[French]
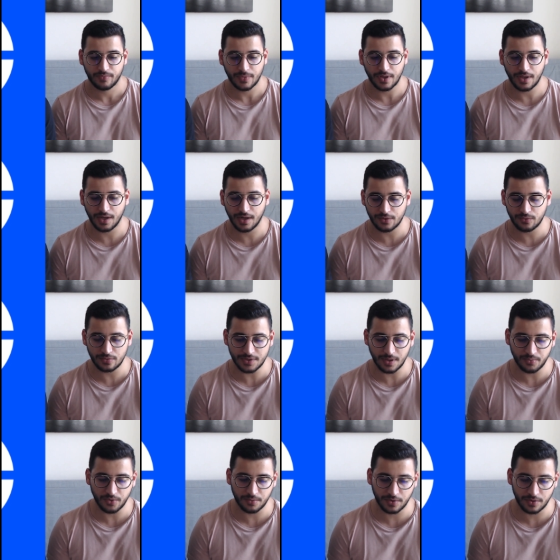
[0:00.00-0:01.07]
Et là, tout
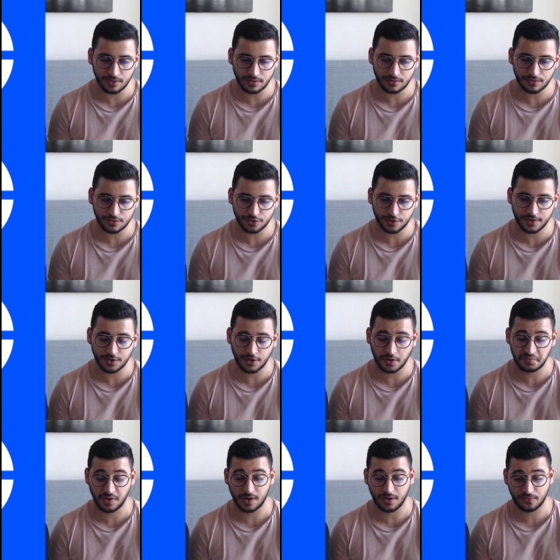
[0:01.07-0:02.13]
simplement, je vais
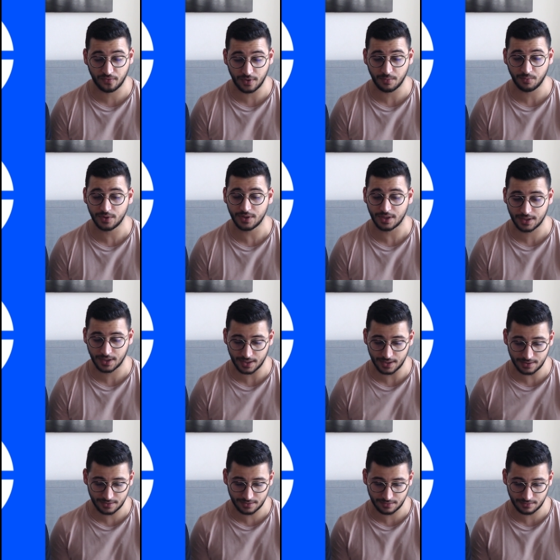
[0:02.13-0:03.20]
normalement avoir mon
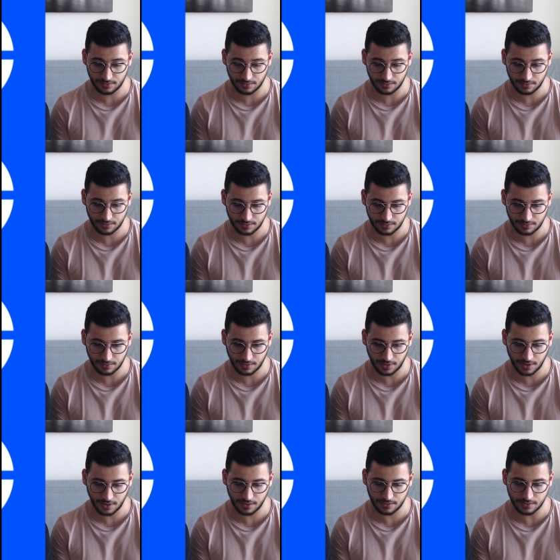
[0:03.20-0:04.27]
adresse. Donc, I
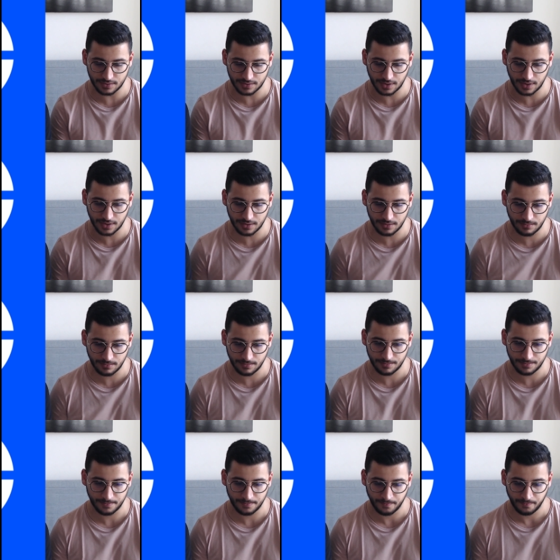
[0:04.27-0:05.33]
understand.
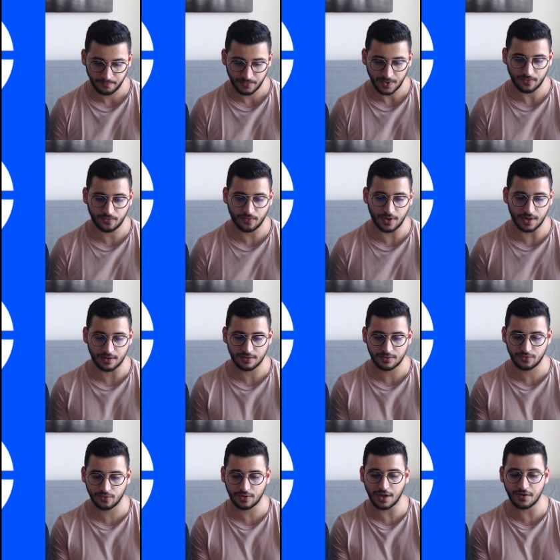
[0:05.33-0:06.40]
Voilà.
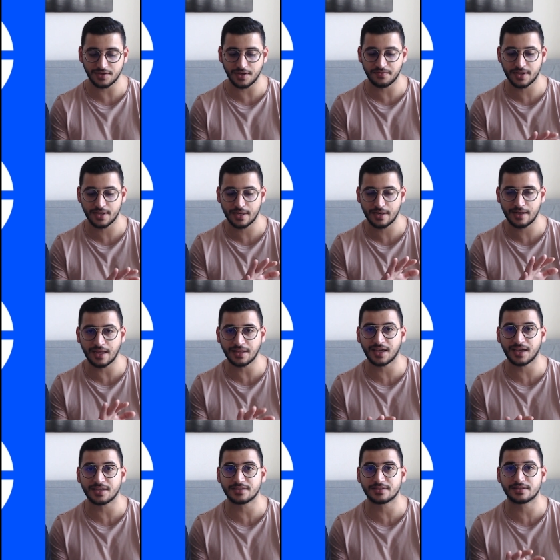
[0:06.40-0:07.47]
Donc là, vous avez
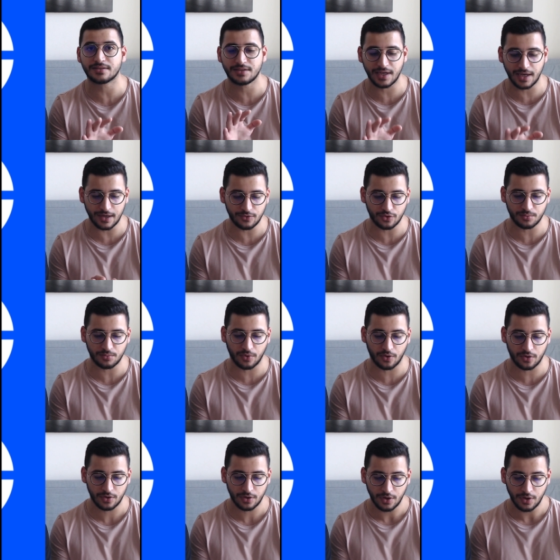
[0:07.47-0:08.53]
l'adresse
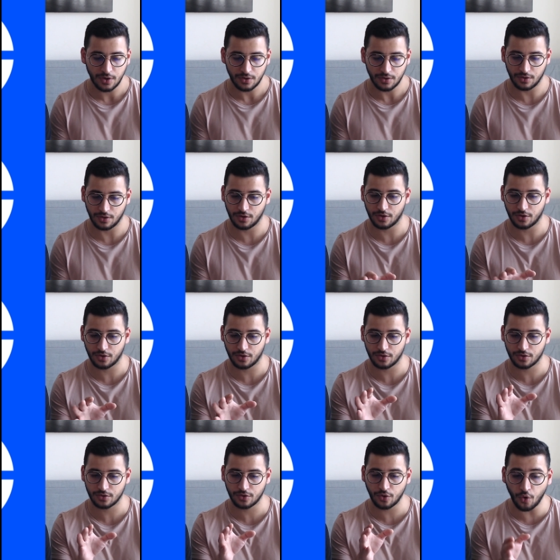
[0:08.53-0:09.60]
directement euh,
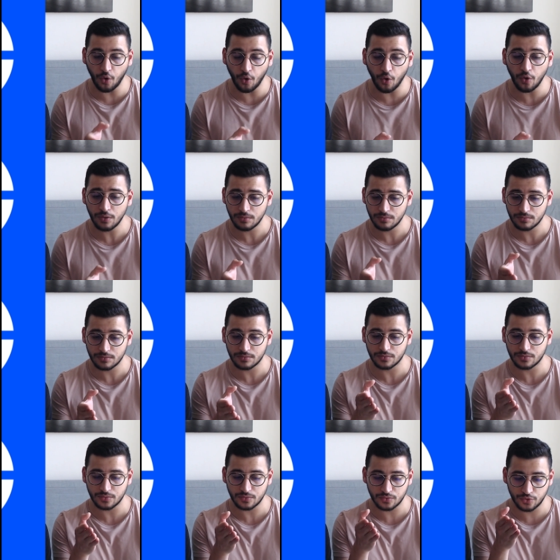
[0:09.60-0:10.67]
CRO
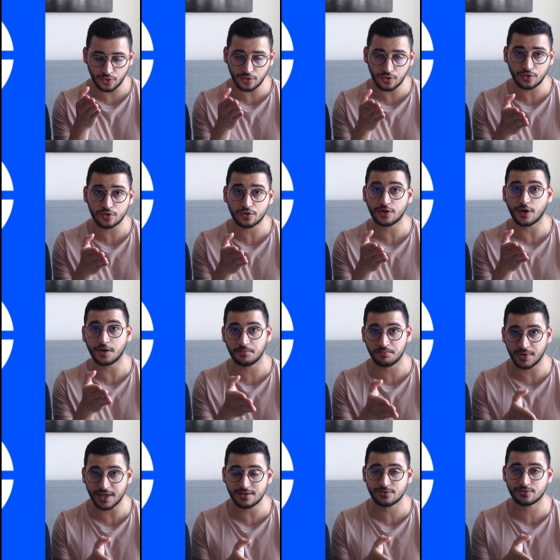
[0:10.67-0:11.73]
de
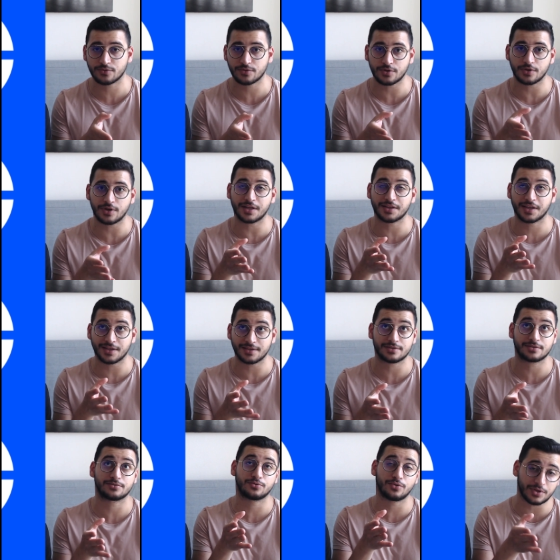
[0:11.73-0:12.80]
Coinbase, donc euh,
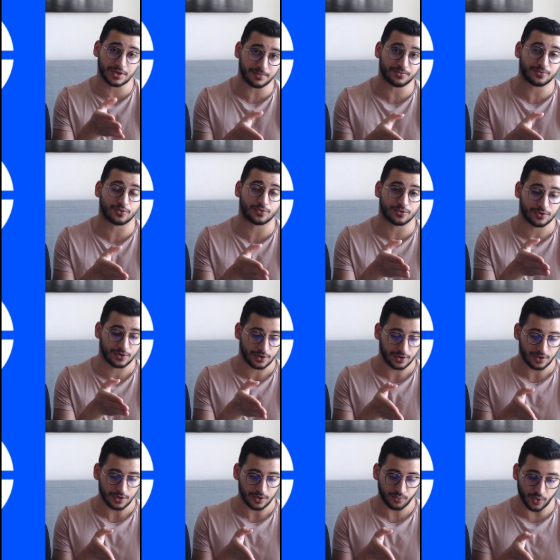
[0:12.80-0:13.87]
l'adresse de
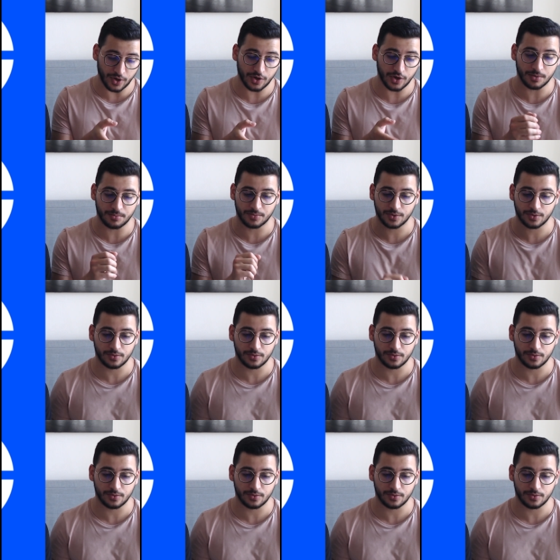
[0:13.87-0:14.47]
crypto.com